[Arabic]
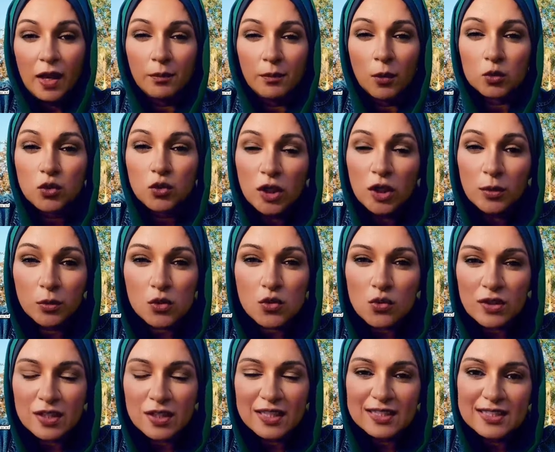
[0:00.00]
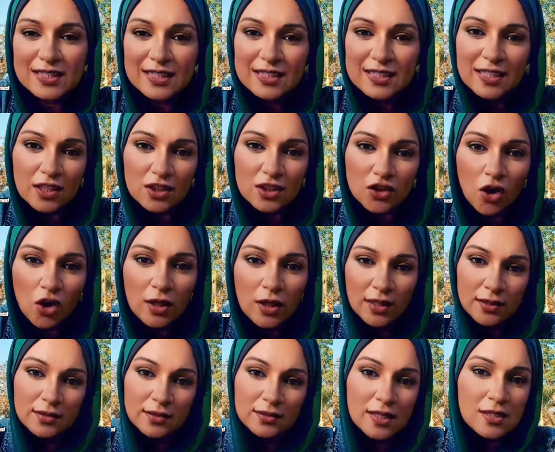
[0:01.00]
موضوع البذور الجديد اللي
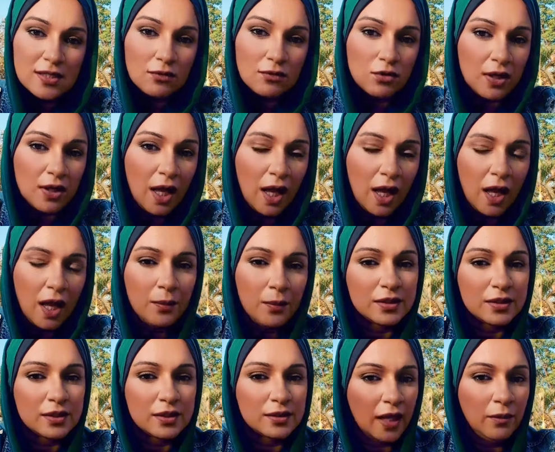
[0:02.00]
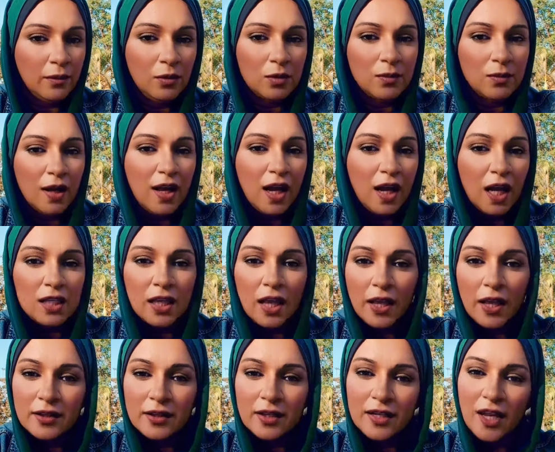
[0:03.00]
طالع للناس كلها بتتعامل معاه
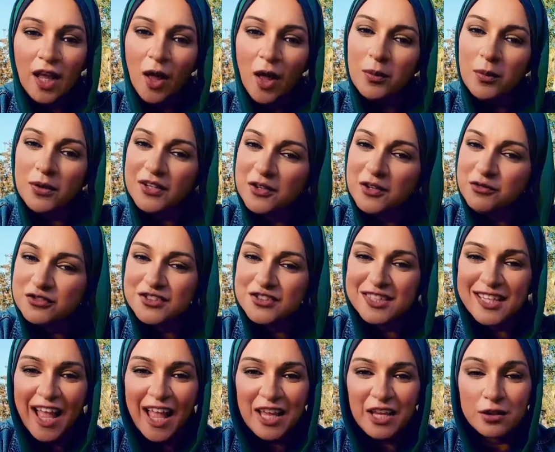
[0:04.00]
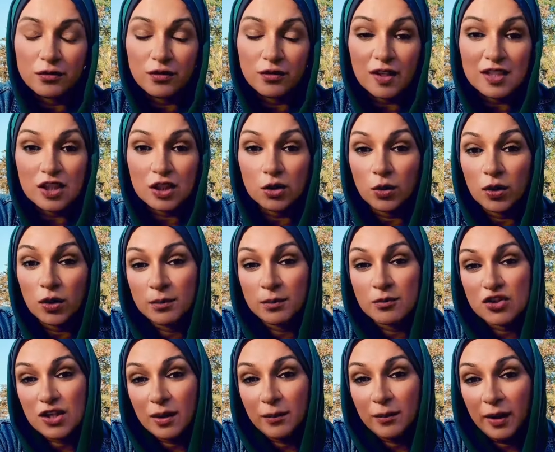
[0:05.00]
على اننا بنفتي اي فتي وانا
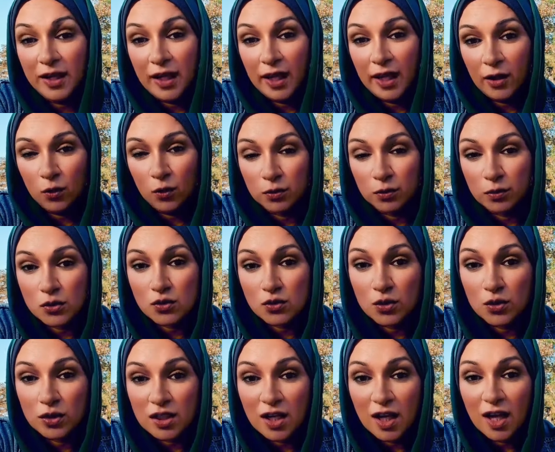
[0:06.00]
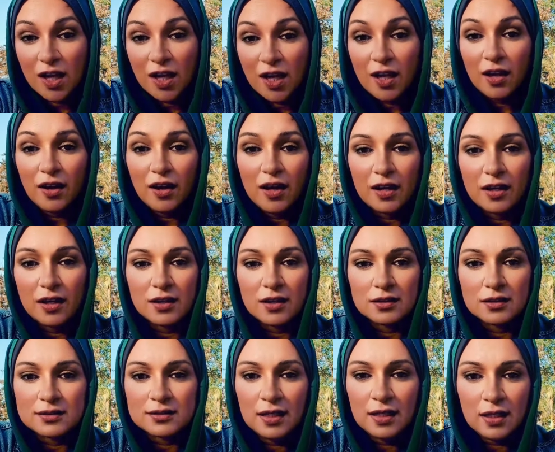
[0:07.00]
مش كمان هاكل بذور
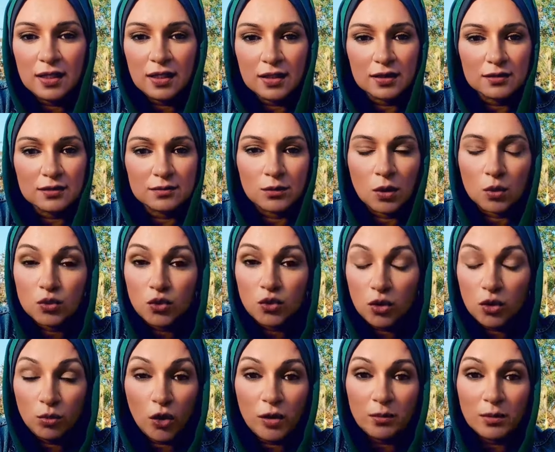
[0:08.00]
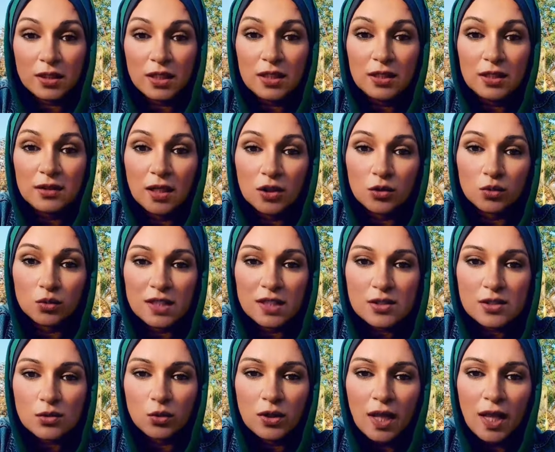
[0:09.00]
آه، ده موضوع مهم جدا
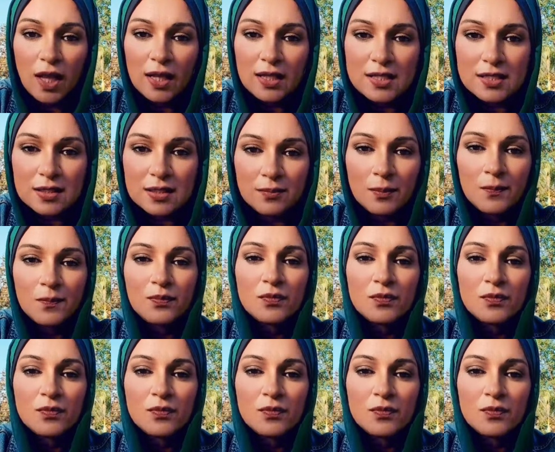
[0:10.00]
والناس كلها لازم